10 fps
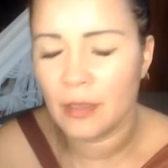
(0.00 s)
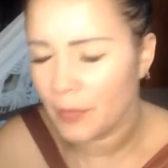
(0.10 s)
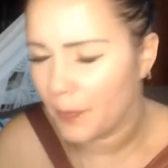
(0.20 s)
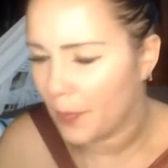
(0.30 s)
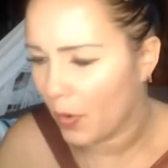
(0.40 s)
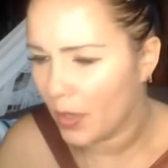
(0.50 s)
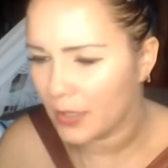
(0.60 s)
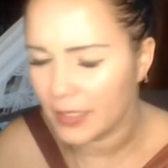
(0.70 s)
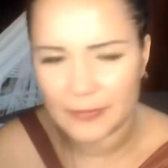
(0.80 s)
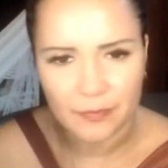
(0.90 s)
Não
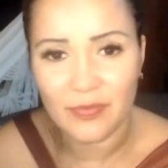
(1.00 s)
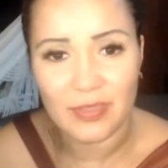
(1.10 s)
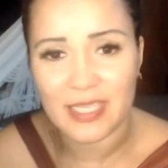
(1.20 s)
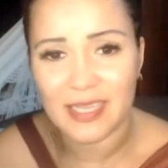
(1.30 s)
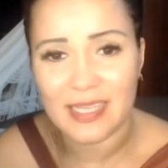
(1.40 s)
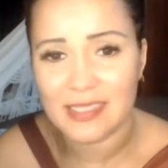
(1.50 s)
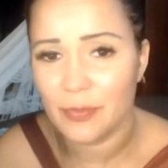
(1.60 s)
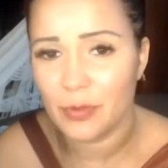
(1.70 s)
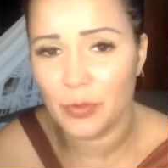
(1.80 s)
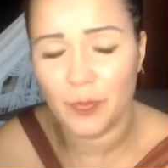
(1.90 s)
importa se você está
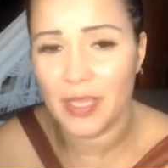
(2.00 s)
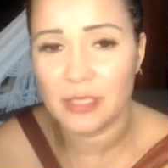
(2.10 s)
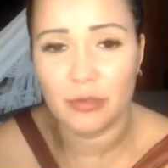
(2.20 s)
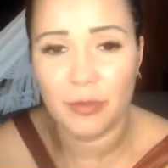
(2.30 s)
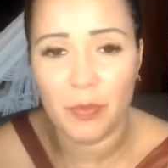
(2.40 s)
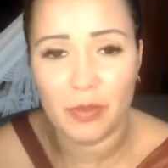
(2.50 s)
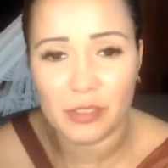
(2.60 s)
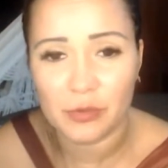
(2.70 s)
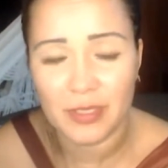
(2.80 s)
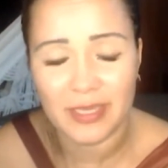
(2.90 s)
acima do peso, não
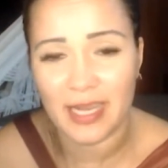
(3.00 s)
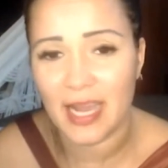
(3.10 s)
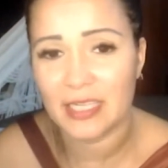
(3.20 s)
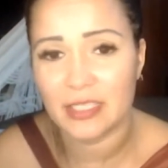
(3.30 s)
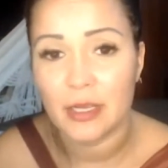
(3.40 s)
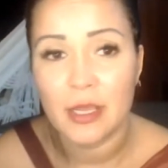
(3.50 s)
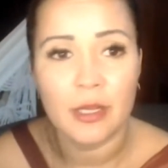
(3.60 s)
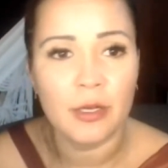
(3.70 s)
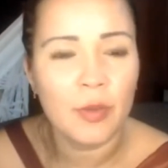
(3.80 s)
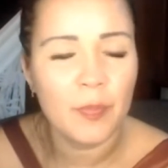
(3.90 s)
importa a sua idade,
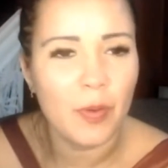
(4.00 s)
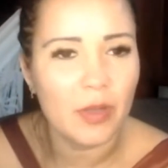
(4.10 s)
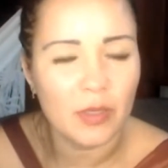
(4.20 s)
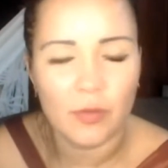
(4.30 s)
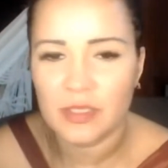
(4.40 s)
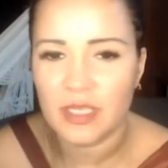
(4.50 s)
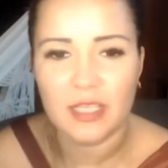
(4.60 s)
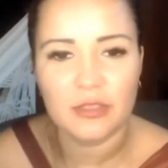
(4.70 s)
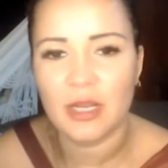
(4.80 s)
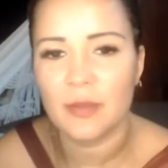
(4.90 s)
não importa quantos
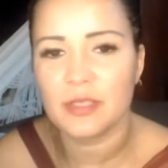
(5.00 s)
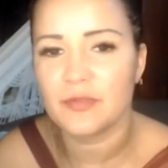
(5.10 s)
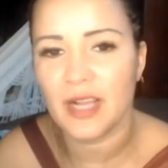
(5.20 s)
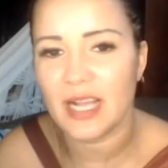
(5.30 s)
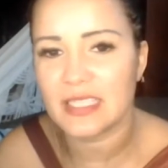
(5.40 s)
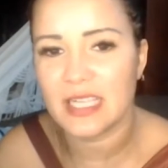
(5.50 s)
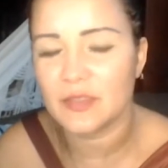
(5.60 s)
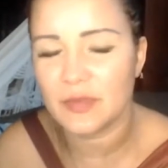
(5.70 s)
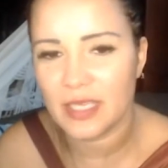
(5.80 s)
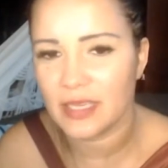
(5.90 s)
relacionamentos
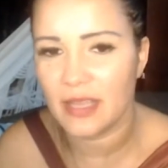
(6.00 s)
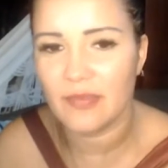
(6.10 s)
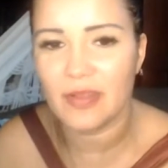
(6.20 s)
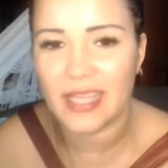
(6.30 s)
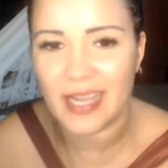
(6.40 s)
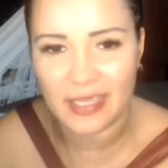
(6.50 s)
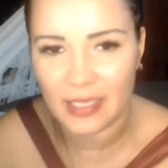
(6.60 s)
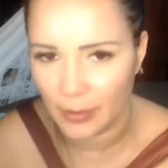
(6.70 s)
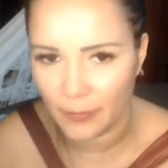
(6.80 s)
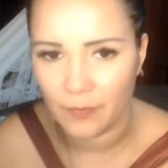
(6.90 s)
fracassados você teve até
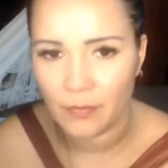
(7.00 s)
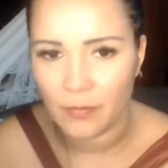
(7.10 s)
aqui.